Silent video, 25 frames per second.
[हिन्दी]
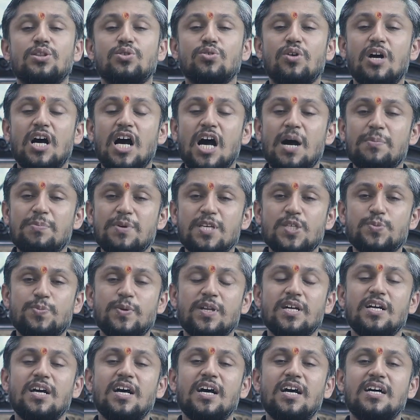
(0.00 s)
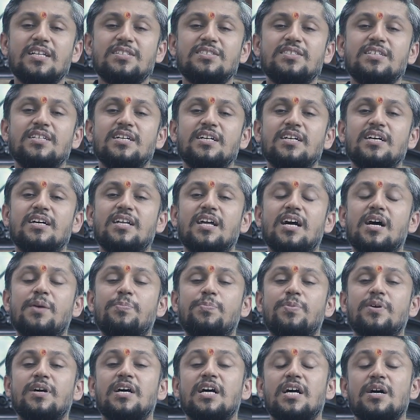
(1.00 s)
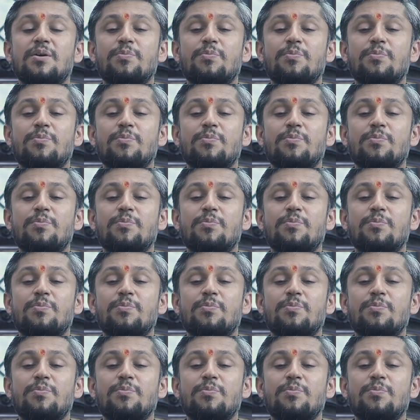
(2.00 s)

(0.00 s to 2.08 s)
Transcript: तो आप इस प्रकार से अगर आप